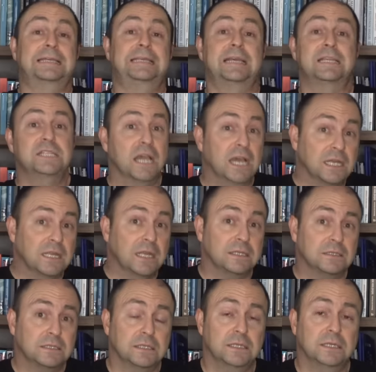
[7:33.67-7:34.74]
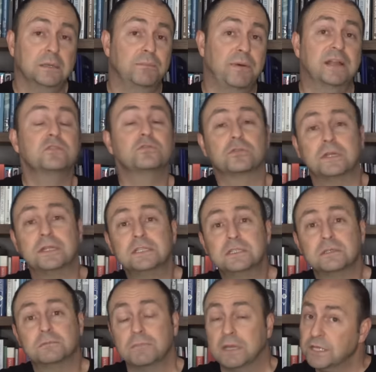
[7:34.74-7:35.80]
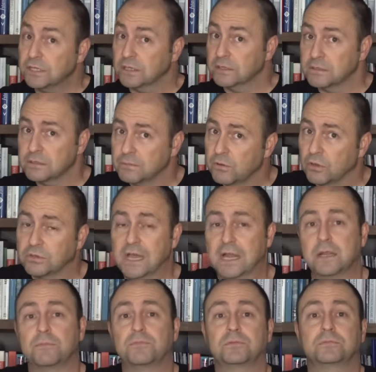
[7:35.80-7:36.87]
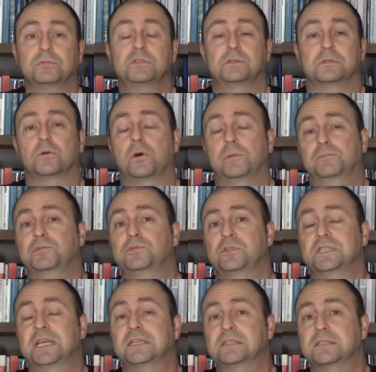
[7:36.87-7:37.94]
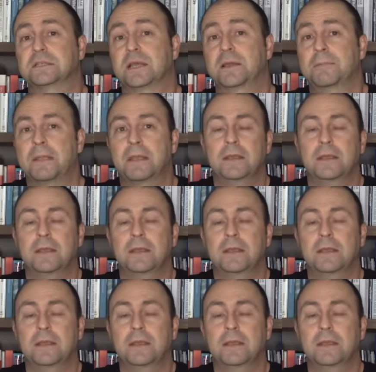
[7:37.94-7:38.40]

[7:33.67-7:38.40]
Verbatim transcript: Gece kalan e, personel için 5 yıldızlı bir otel yapılmış kompüs içerisine.